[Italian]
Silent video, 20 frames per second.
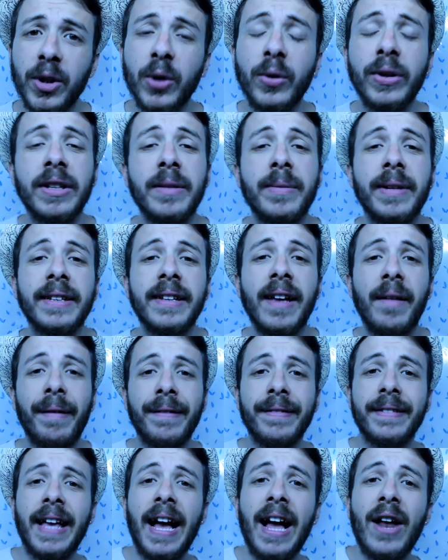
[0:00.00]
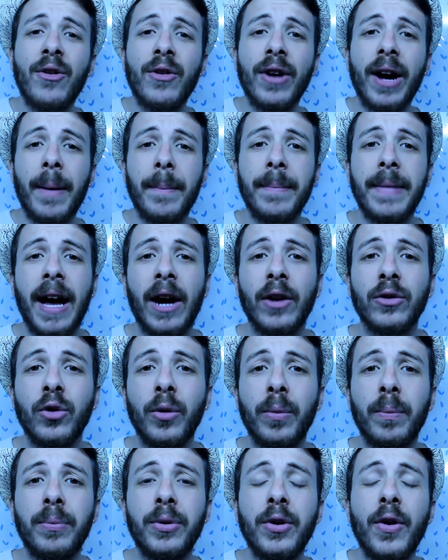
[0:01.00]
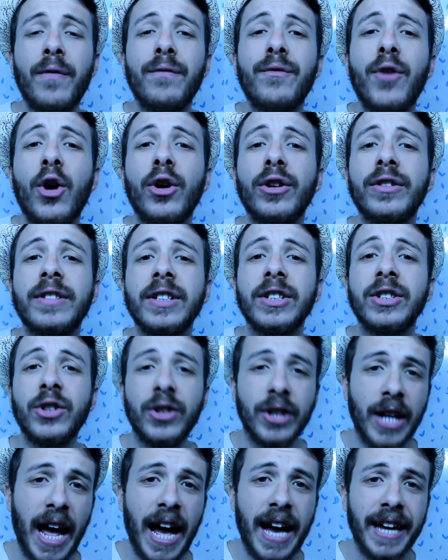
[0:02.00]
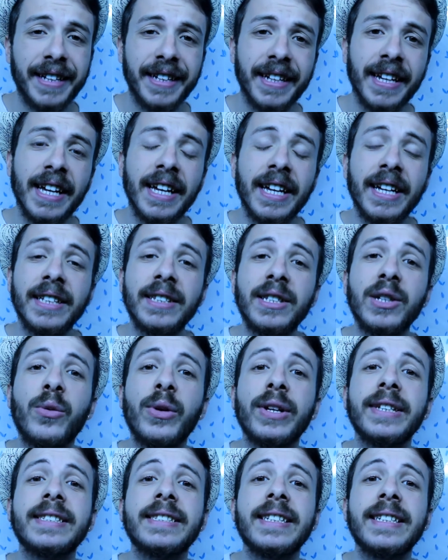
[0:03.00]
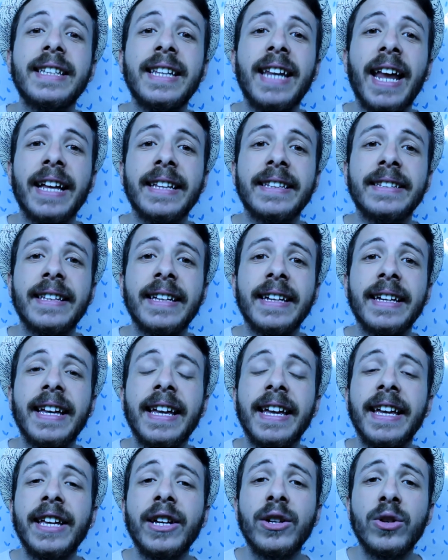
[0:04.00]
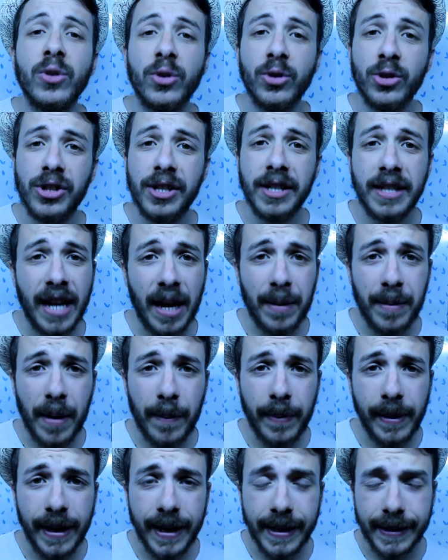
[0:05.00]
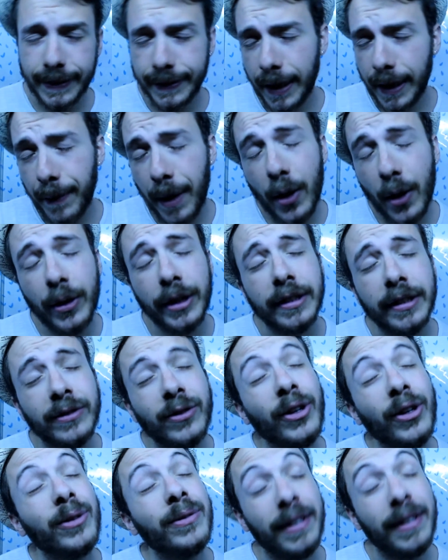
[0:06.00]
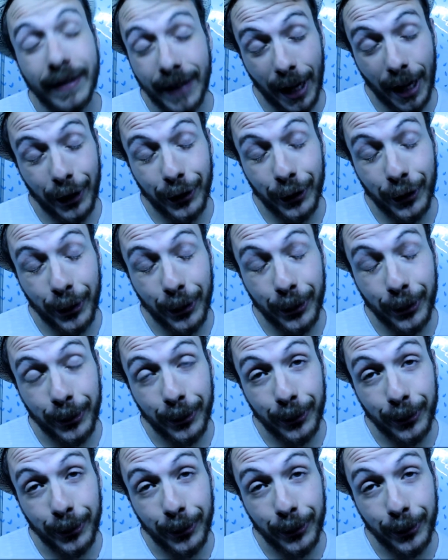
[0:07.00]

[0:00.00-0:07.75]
Quindi praticamente hanno cambiato più volte gli orari di queste dirette che i corsi della mia palestra, ma questo è un dettaglio.